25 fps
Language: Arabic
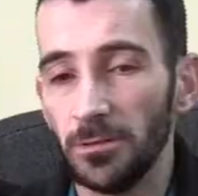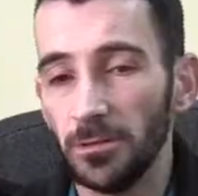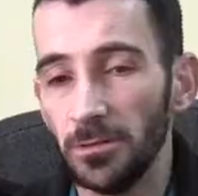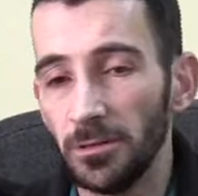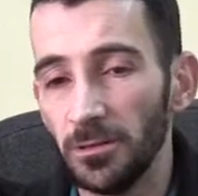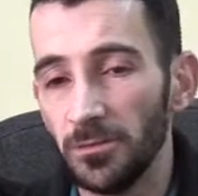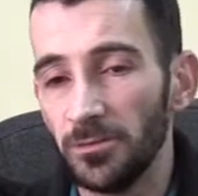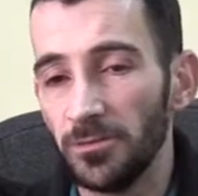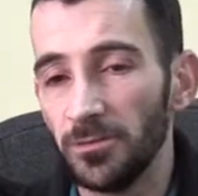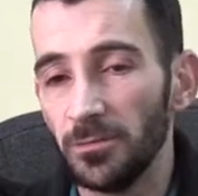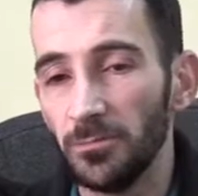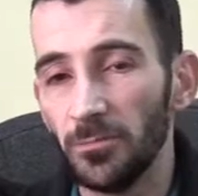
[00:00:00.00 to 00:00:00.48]

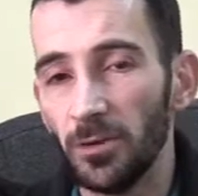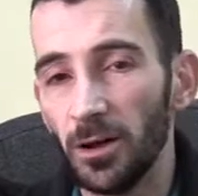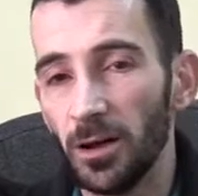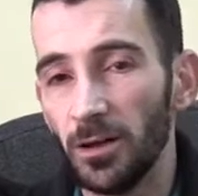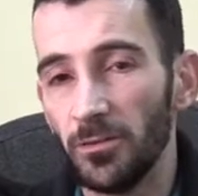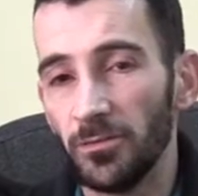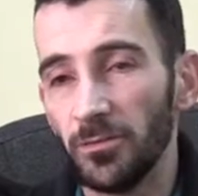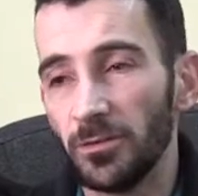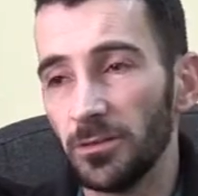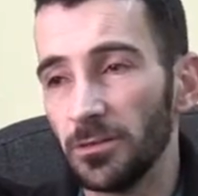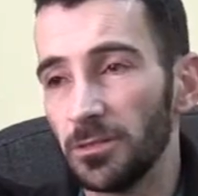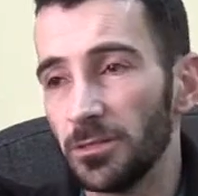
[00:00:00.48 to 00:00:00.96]
في
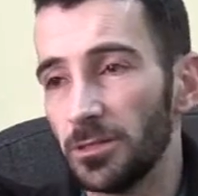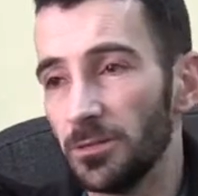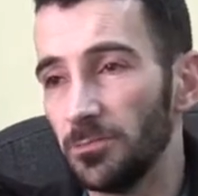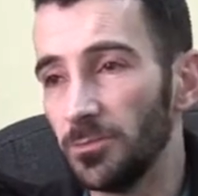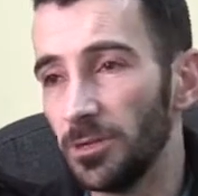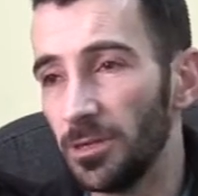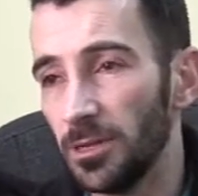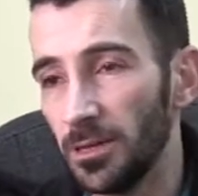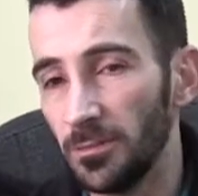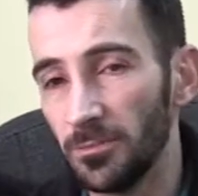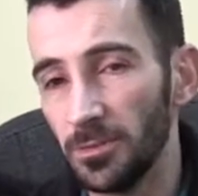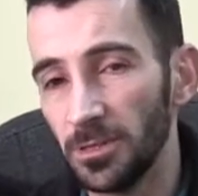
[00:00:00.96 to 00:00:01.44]
المحافظة
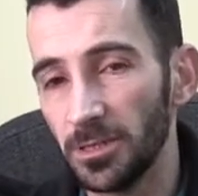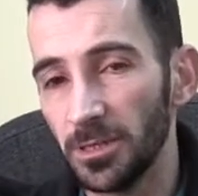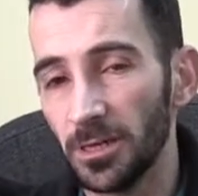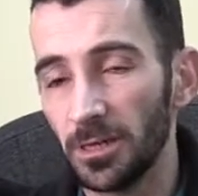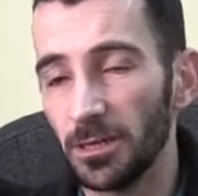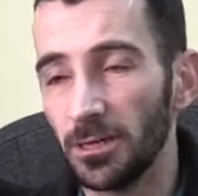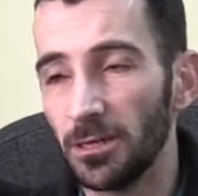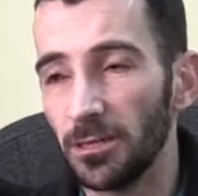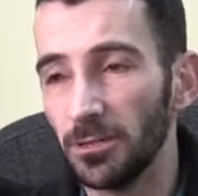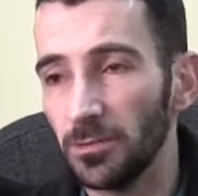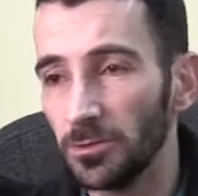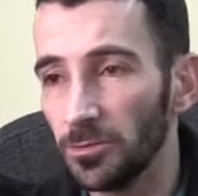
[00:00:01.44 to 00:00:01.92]
السامية
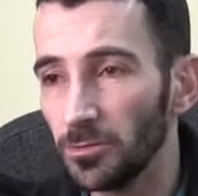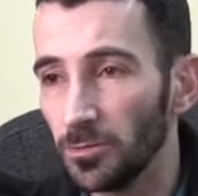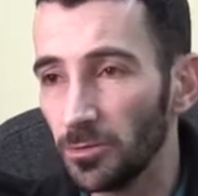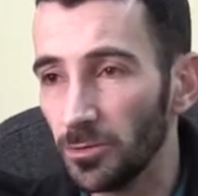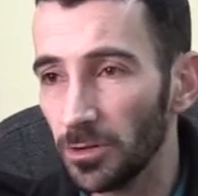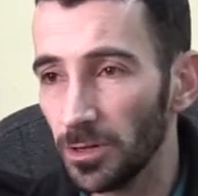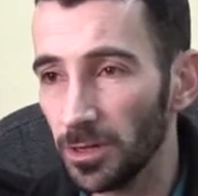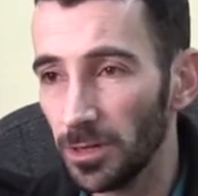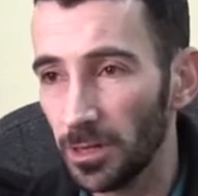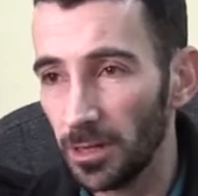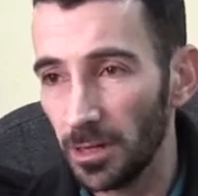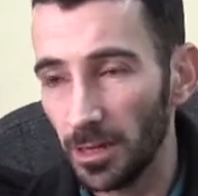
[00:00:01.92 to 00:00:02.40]
الأمازيغية لا
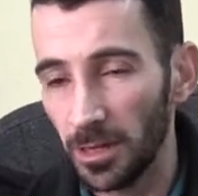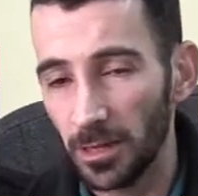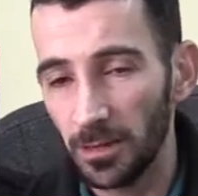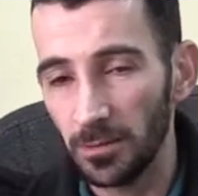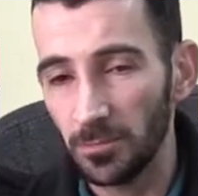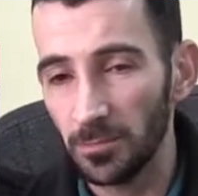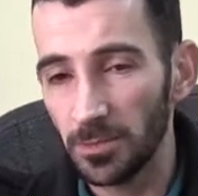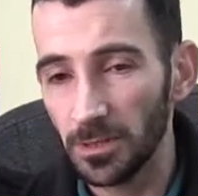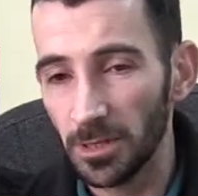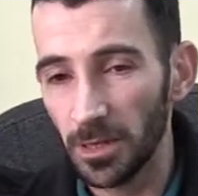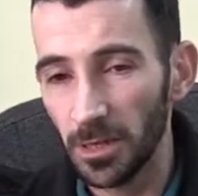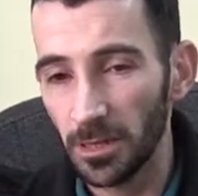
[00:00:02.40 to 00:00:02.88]
ننظر إلى
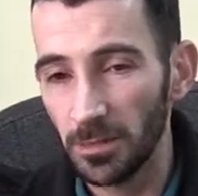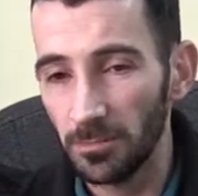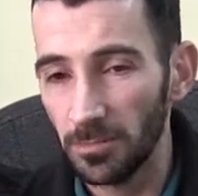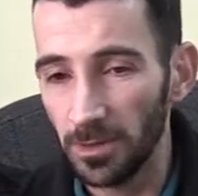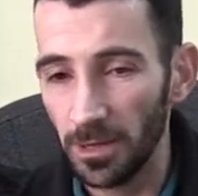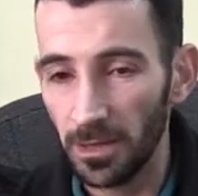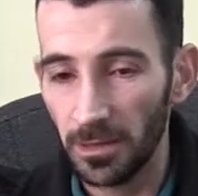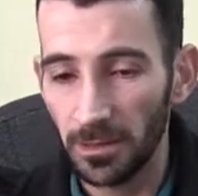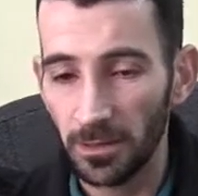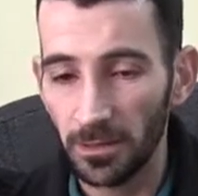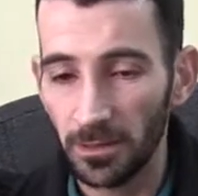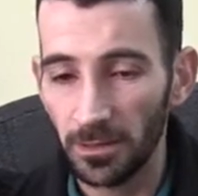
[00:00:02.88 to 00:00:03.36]
هذه المسألة
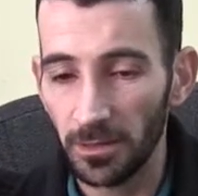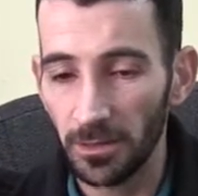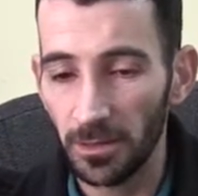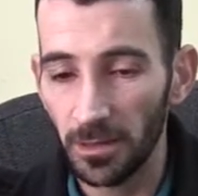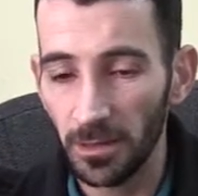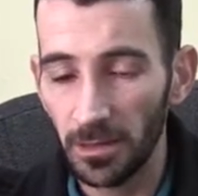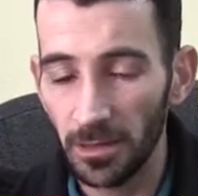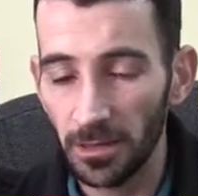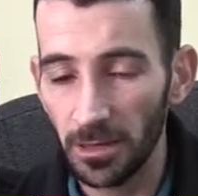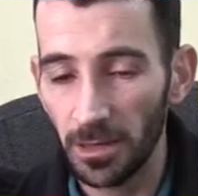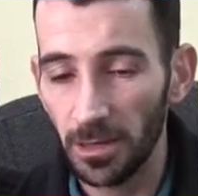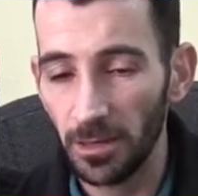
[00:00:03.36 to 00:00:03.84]
بهذه
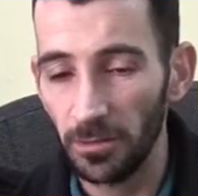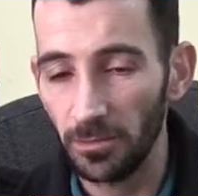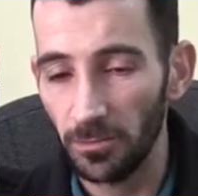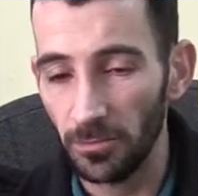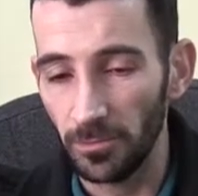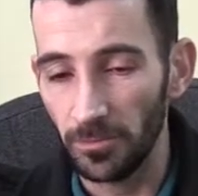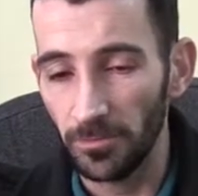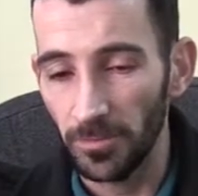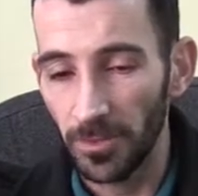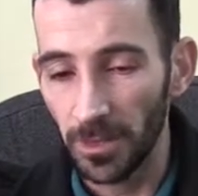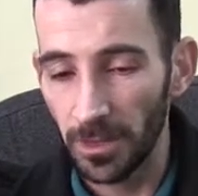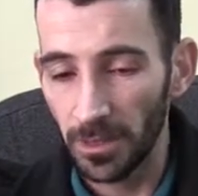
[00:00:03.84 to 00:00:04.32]
النظرة
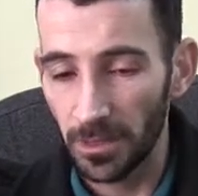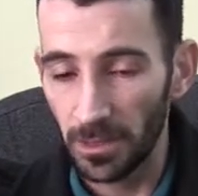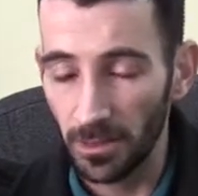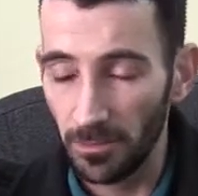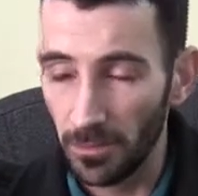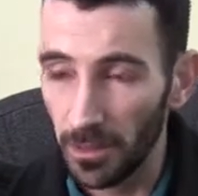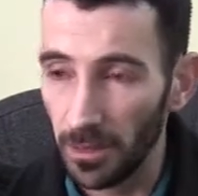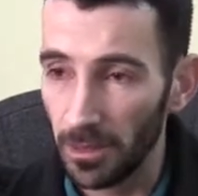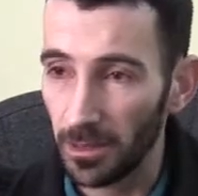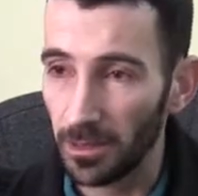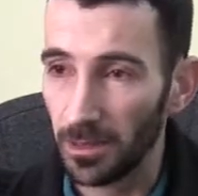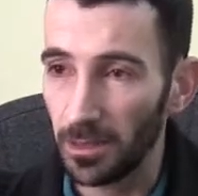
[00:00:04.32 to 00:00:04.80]
لأنه
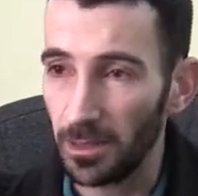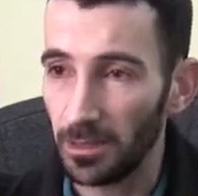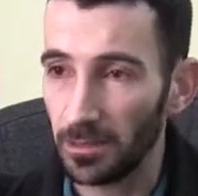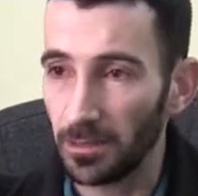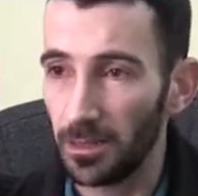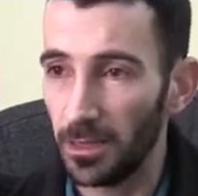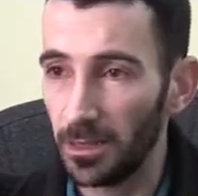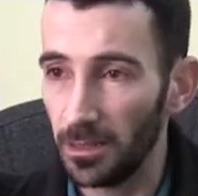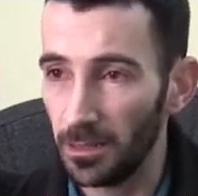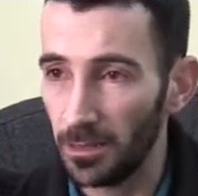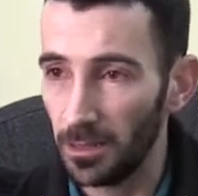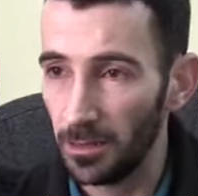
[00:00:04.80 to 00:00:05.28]
كما
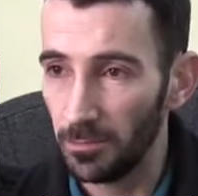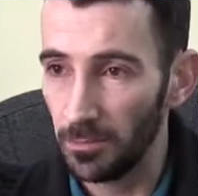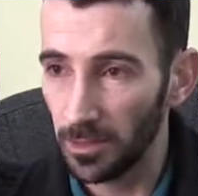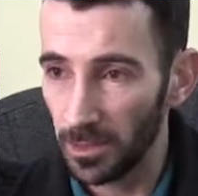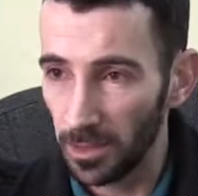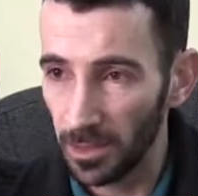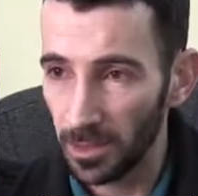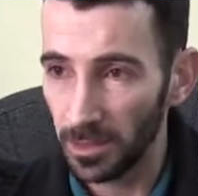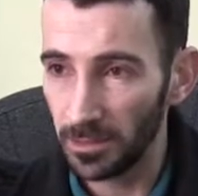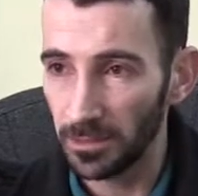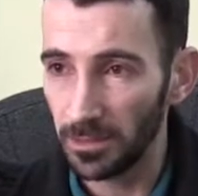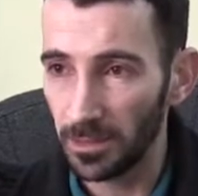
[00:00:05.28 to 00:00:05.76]
ذكرت أن
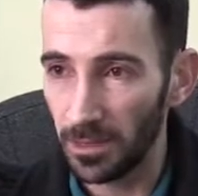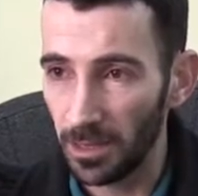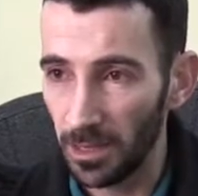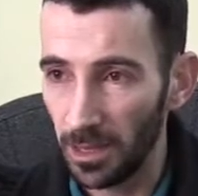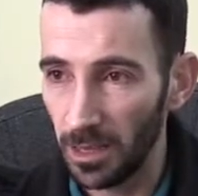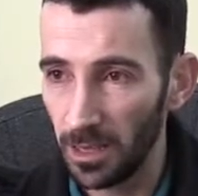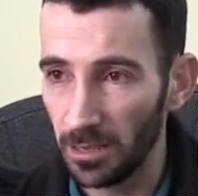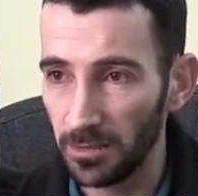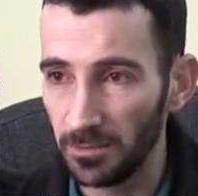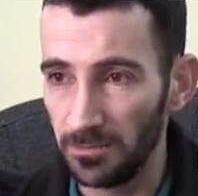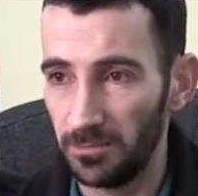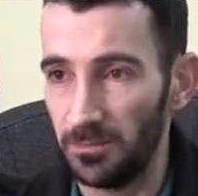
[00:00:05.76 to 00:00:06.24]
من
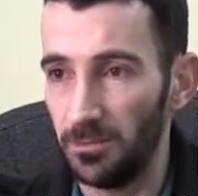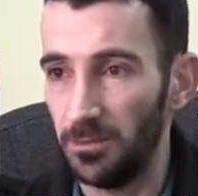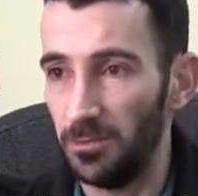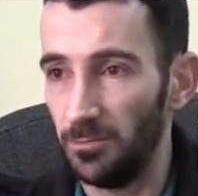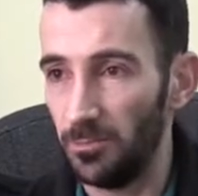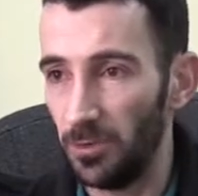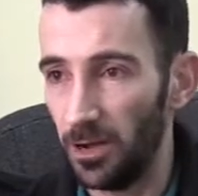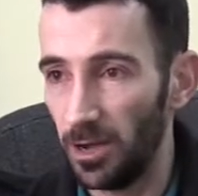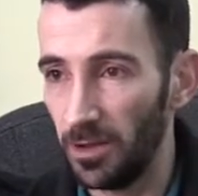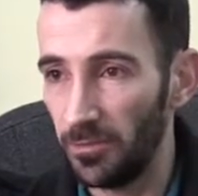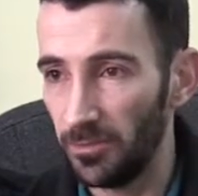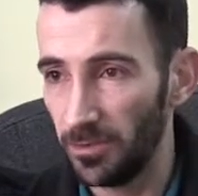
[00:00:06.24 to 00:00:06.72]
اقتراحات
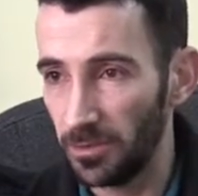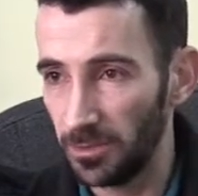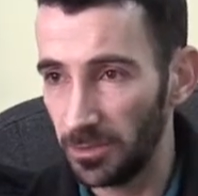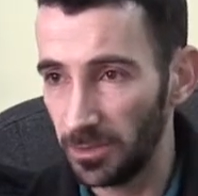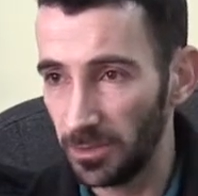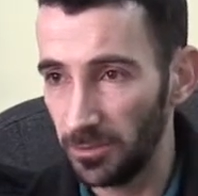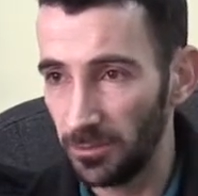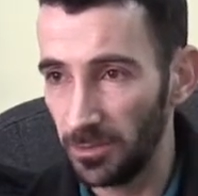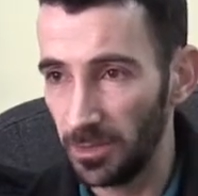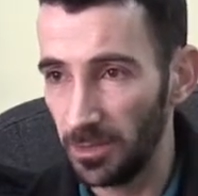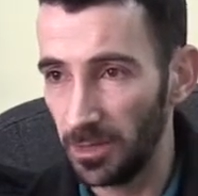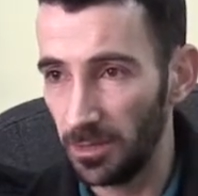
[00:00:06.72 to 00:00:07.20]
المحافظة
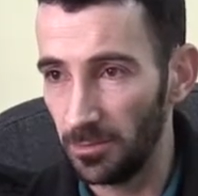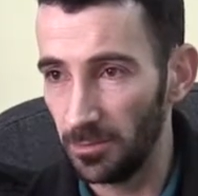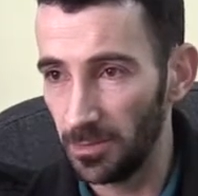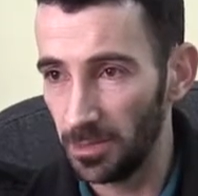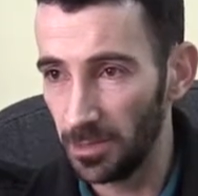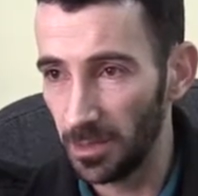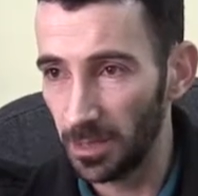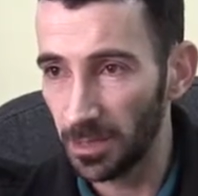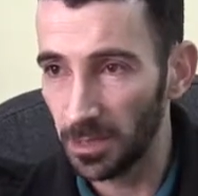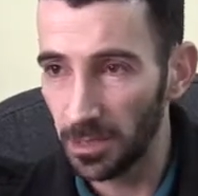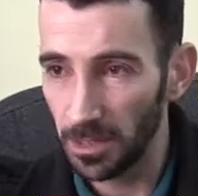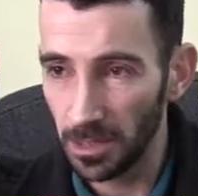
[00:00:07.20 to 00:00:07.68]
السامية
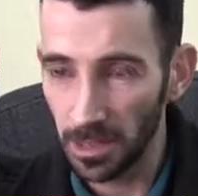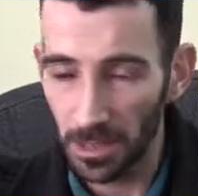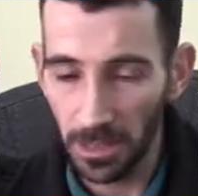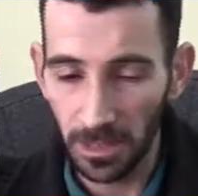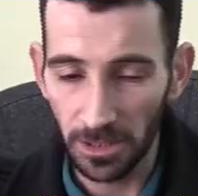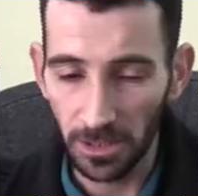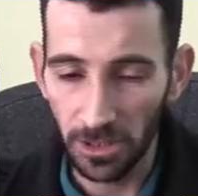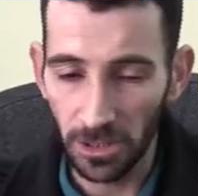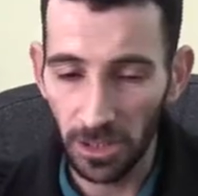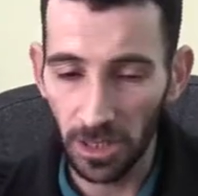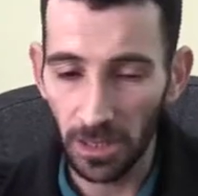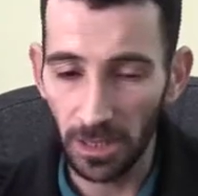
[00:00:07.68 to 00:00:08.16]
الأمازيغية هي
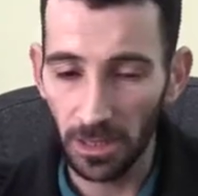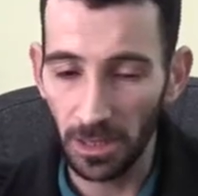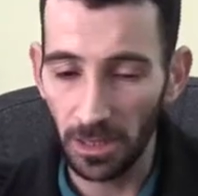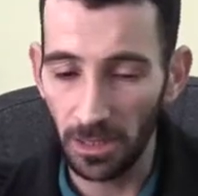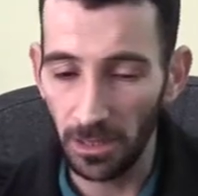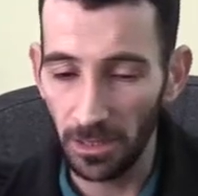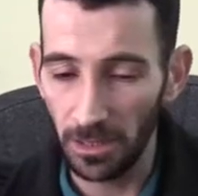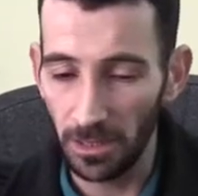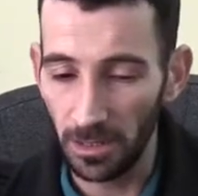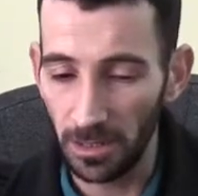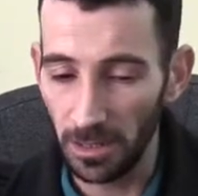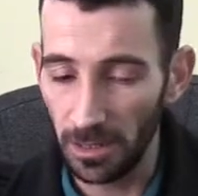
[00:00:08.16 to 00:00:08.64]
إنشاء
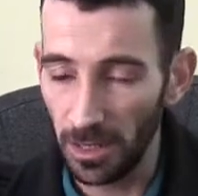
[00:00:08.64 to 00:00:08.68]
آه،